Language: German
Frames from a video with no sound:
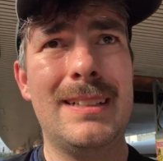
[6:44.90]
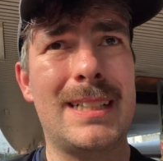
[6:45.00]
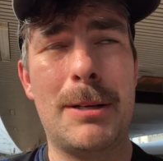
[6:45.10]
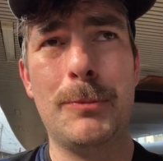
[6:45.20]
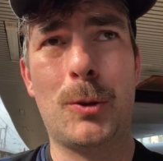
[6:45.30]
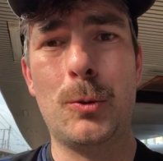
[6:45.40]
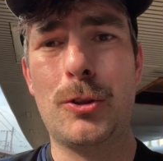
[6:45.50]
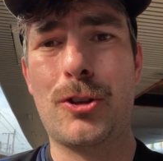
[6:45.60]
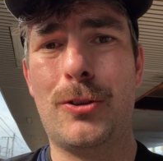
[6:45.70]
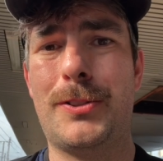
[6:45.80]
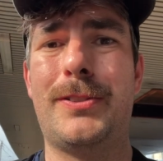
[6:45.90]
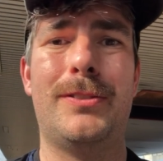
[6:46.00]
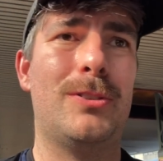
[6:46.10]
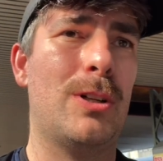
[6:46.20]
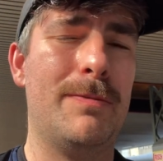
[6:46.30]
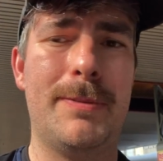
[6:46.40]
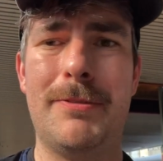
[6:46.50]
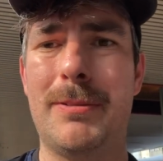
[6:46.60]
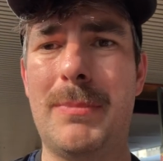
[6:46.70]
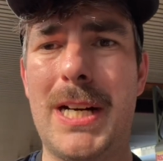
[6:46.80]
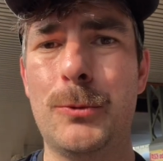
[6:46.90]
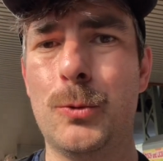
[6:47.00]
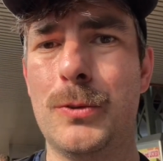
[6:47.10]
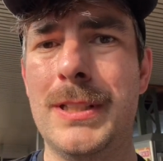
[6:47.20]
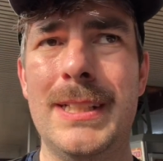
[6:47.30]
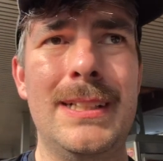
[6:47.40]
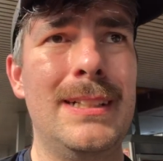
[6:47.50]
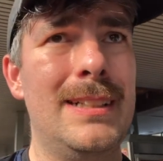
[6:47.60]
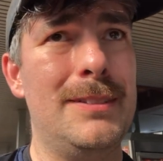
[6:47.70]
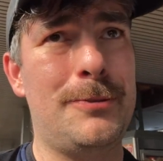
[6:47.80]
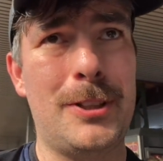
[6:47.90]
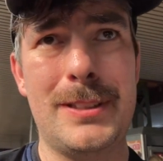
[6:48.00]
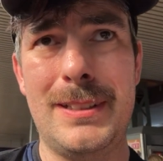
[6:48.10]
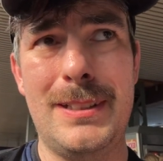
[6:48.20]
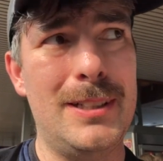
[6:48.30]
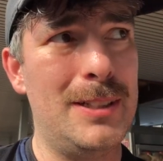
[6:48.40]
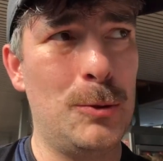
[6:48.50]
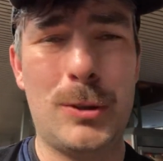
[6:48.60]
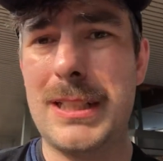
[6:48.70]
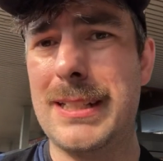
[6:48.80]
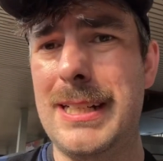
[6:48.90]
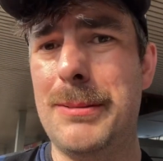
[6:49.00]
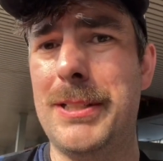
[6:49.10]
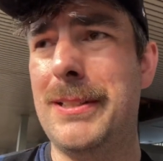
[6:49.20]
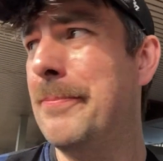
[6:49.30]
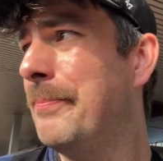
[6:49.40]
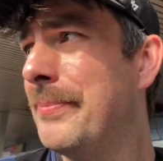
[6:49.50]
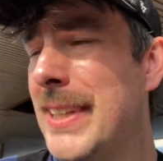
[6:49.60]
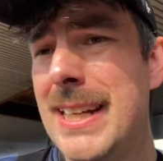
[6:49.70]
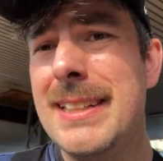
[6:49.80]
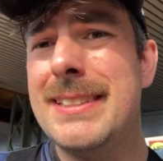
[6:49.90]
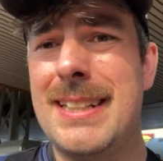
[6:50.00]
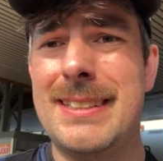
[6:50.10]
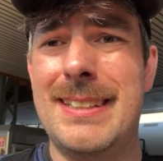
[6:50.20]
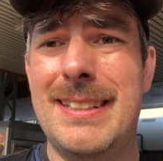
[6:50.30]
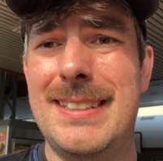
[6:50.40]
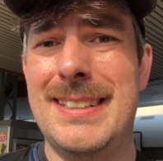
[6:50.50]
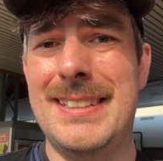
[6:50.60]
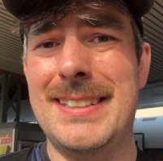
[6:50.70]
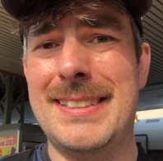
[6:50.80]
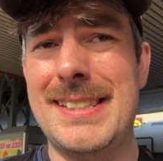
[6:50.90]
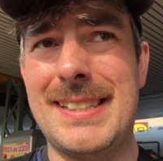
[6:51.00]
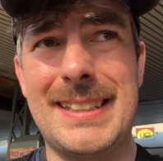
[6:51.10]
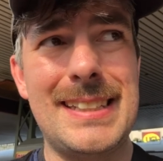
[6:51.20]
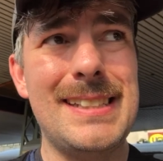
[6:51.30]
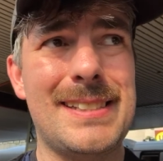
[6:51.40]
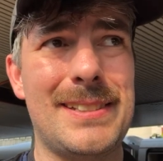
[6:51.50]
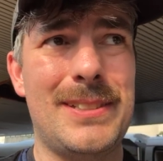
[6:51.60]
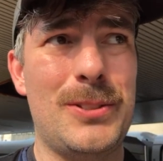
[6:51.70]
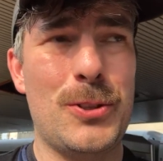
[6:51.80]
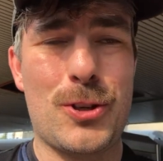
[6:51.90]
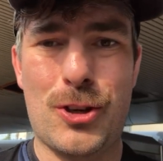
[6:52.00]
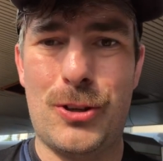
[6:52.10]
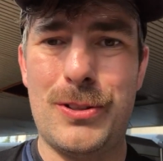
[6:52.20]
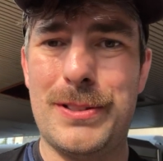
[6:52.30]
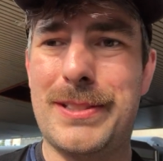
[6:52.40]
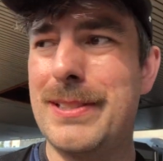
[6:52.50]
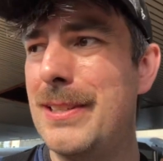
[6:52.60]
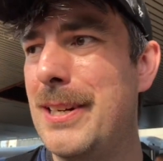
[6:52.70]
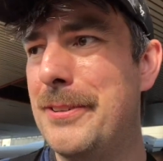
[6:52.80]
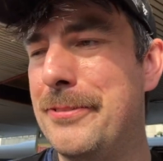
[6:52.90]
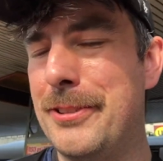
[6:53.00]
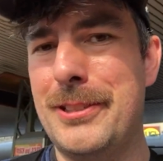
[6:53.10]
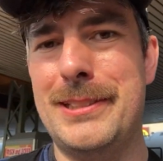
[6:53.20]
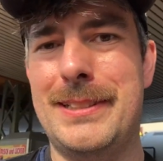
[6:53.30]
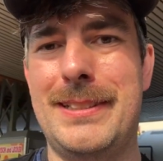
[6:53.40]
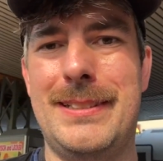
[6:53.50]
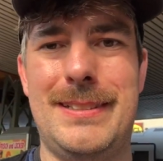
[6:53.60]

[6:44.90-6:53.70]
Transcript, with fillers: gab noch gute Chancen, Kopfball von Manu, von äh, Luca Kerber, dann äh, diese Riesenchance von